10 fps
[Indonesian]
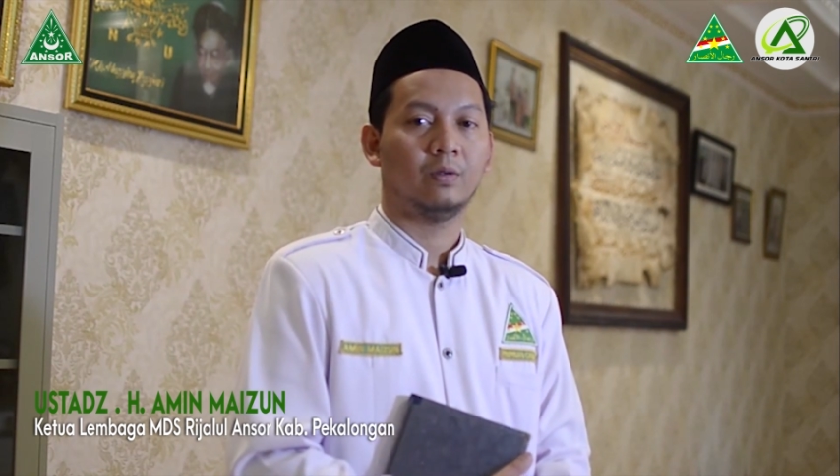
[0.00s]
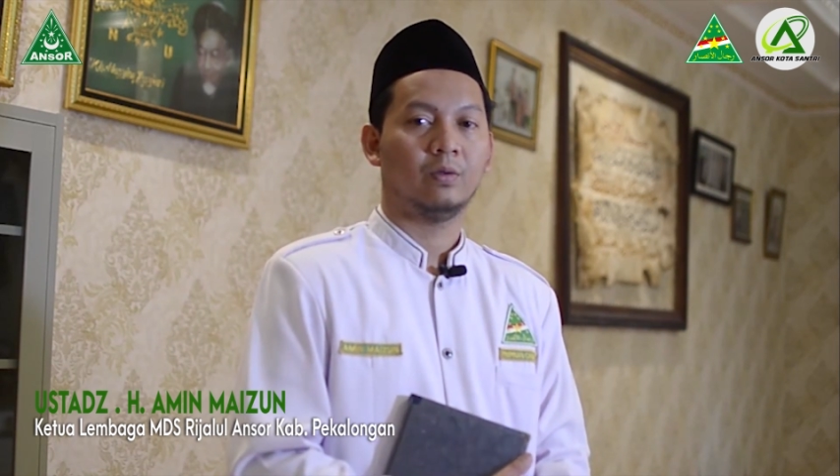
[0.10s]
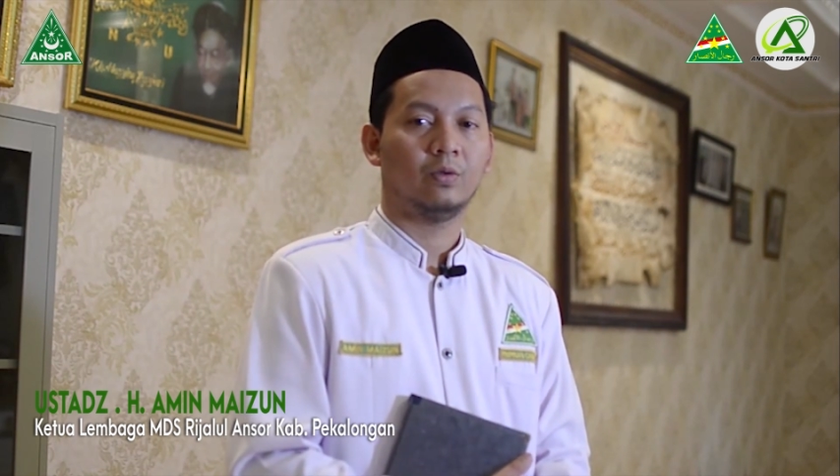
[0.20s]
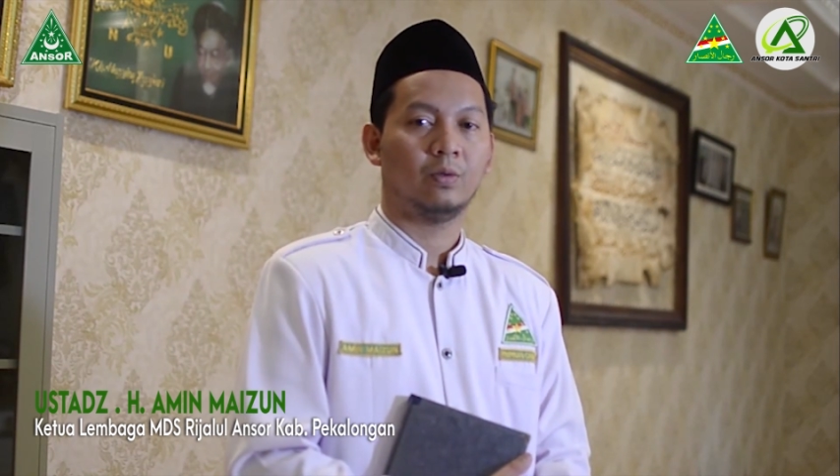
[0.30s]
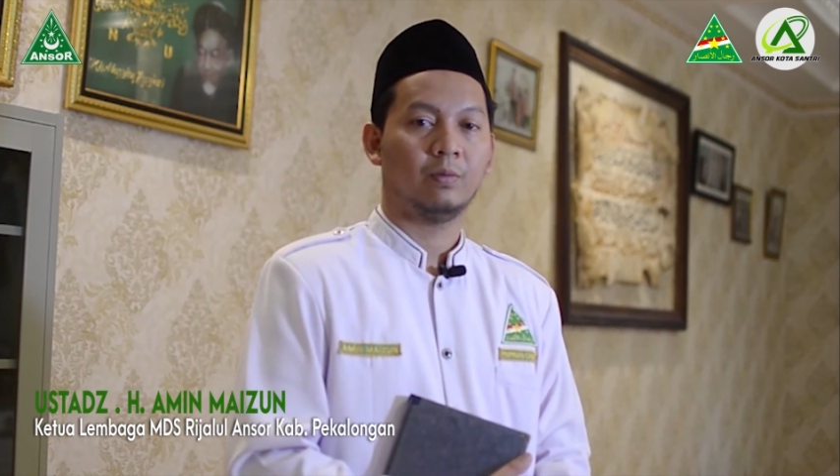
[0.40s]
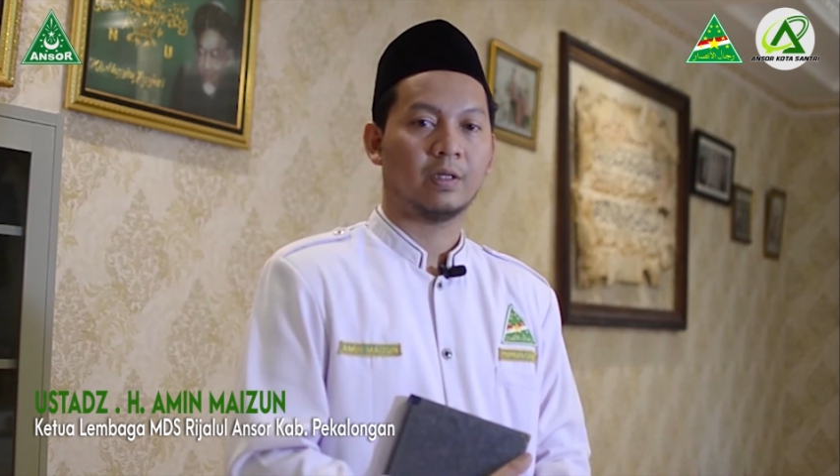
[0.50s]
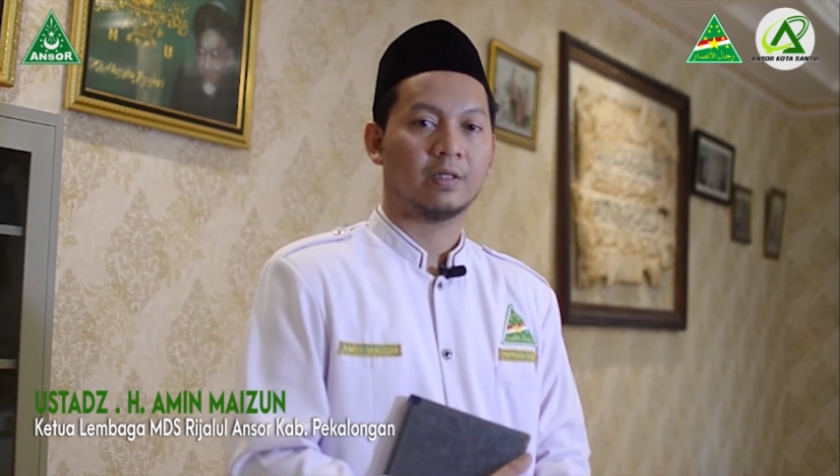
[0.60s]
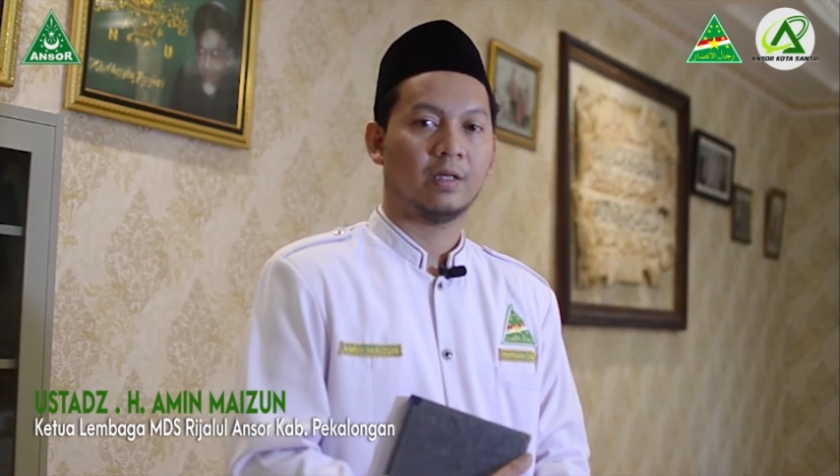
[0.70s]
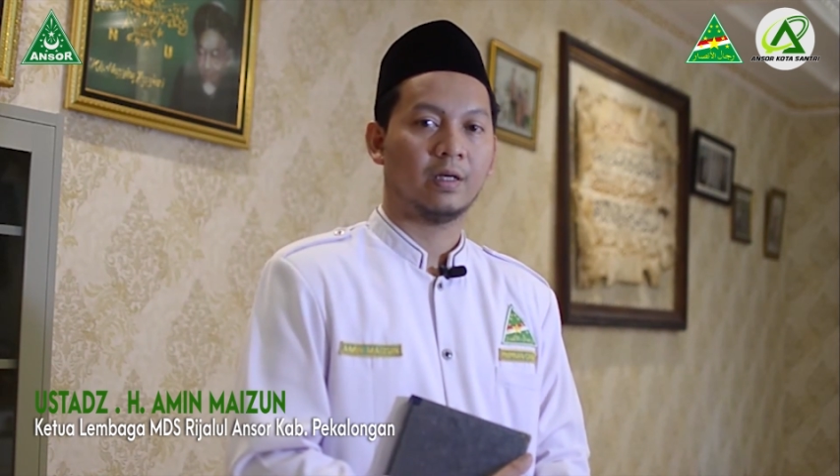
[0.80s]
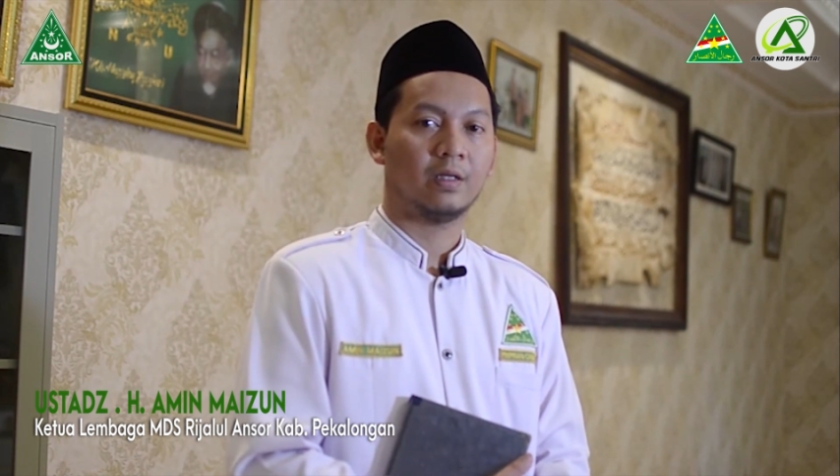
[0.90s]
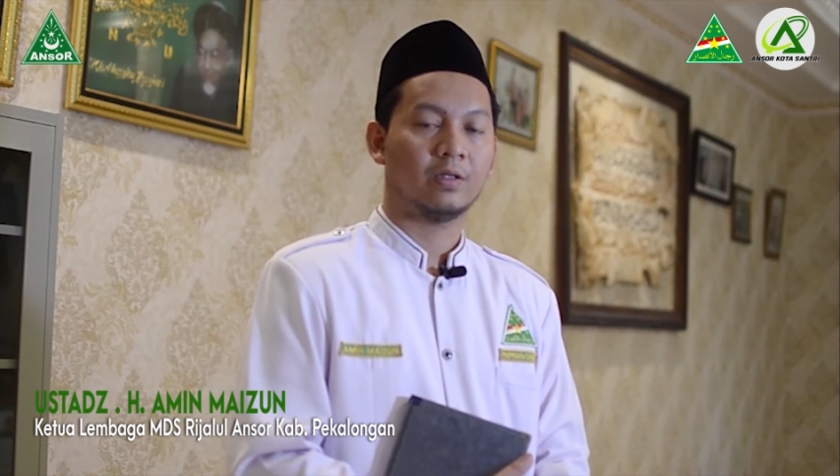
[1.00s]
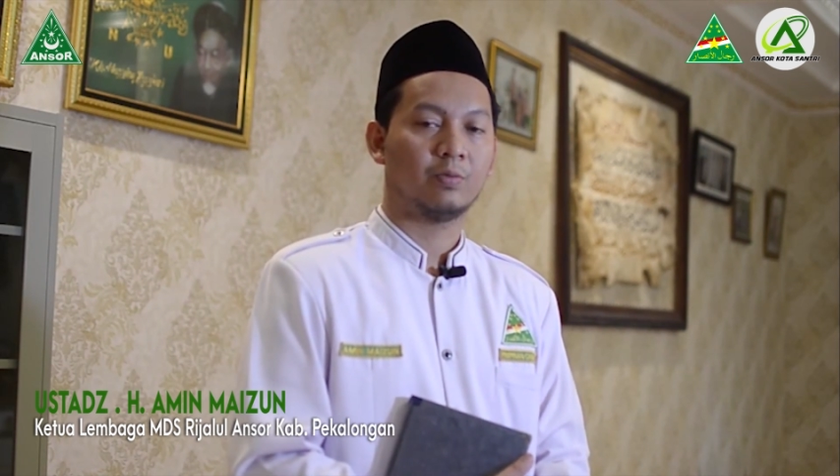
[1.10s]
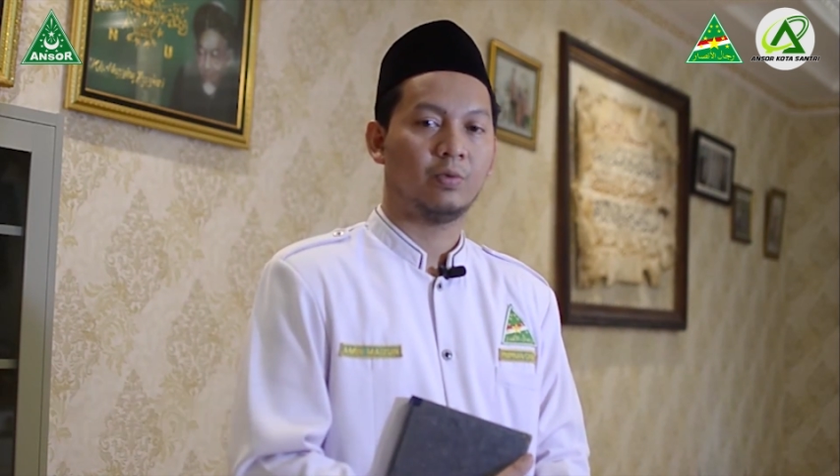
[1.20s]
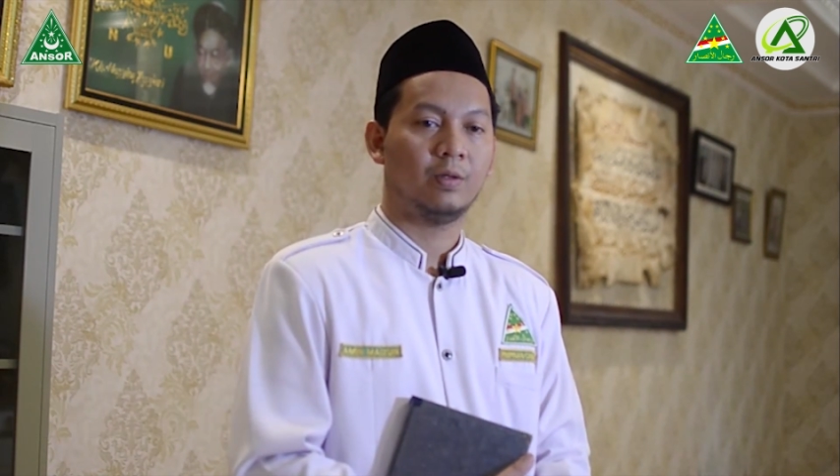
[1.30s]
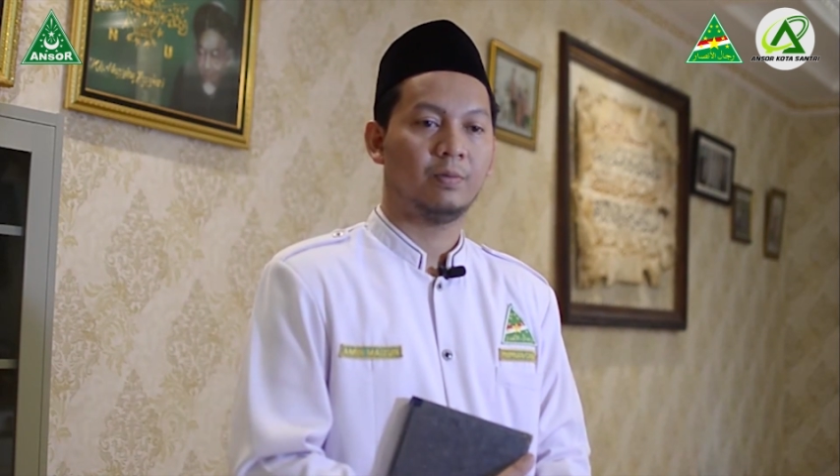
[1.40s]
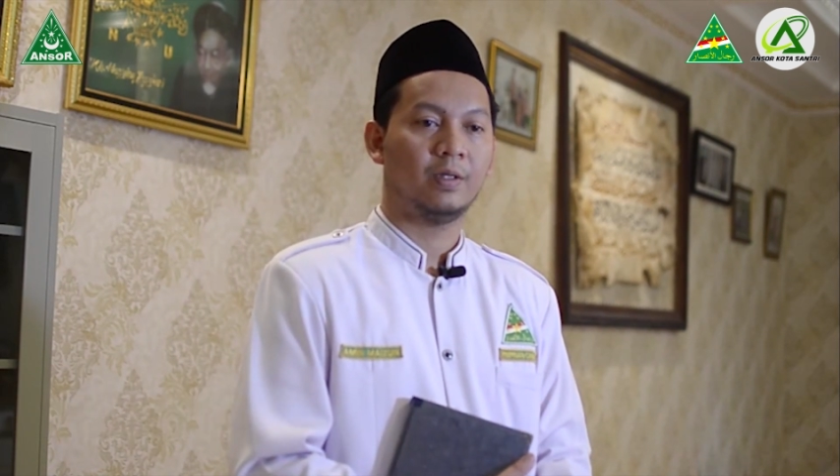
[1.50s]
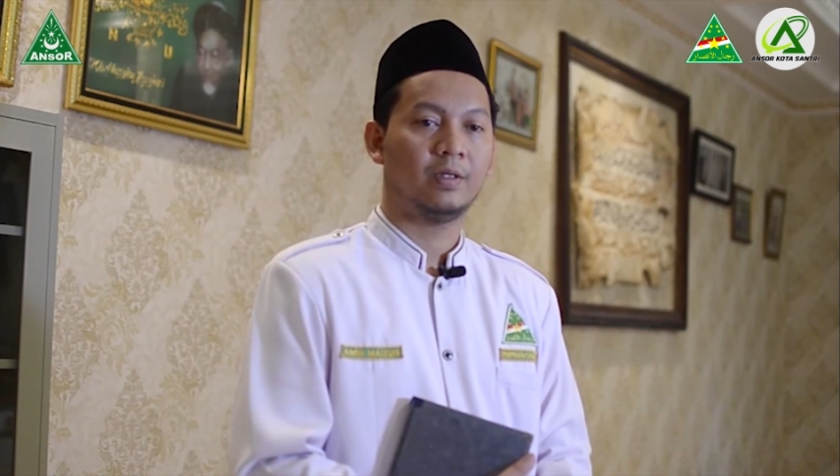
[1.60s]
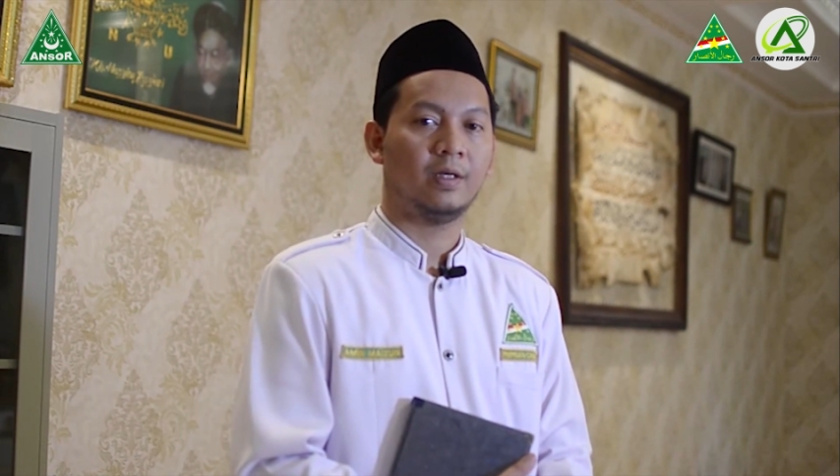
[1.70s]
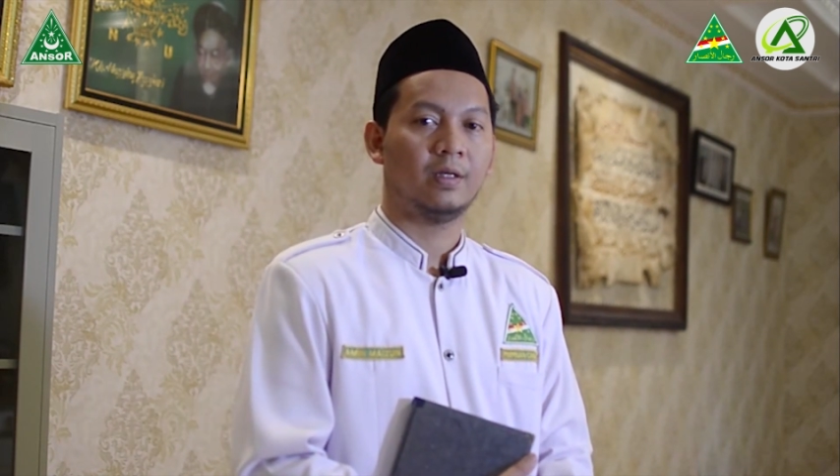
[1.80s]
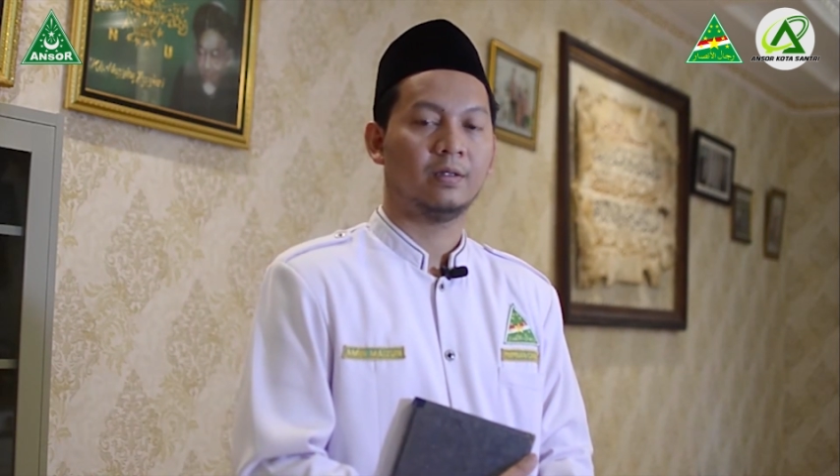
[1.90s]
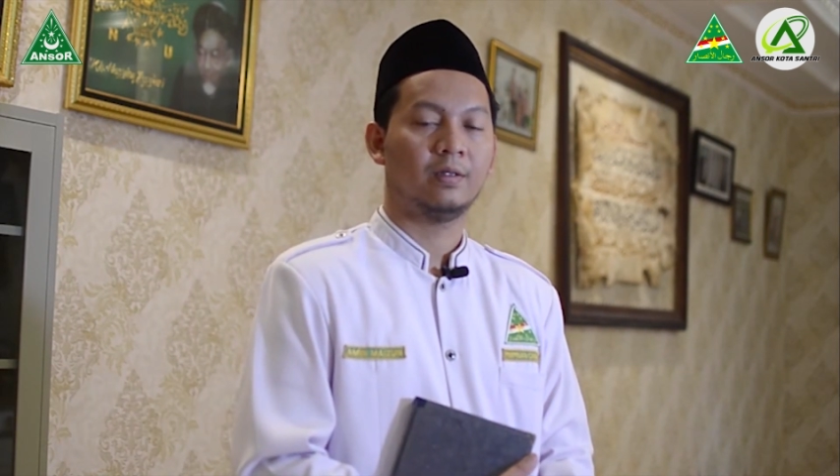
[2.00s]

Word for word: untuk melaksanakan sebuah ibadah